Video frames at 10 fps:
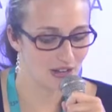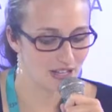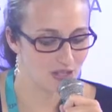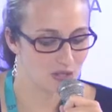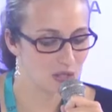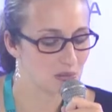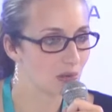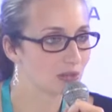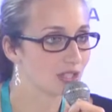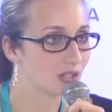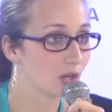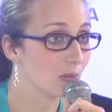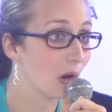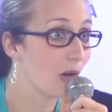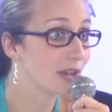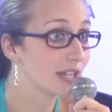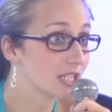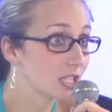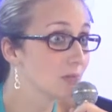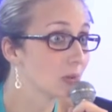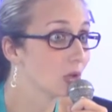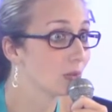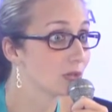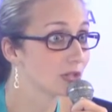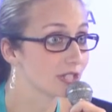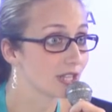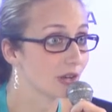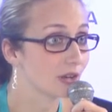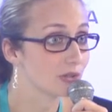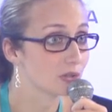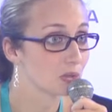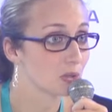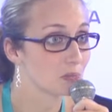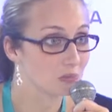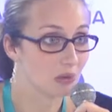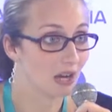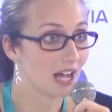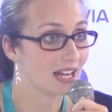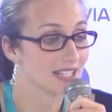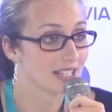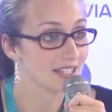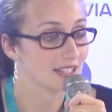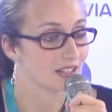et justement, comment et qui peut obtenir euh, ce point Alsace